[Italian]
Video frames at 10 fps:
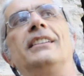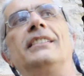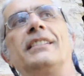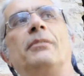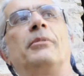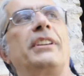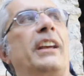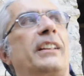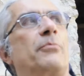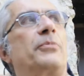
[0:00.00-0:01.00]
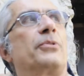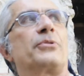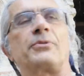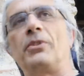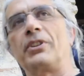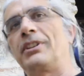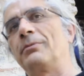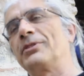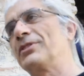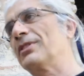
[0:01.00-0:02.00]
nella maniera più sporca
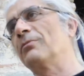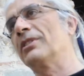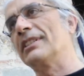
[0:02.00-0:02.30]
possibile,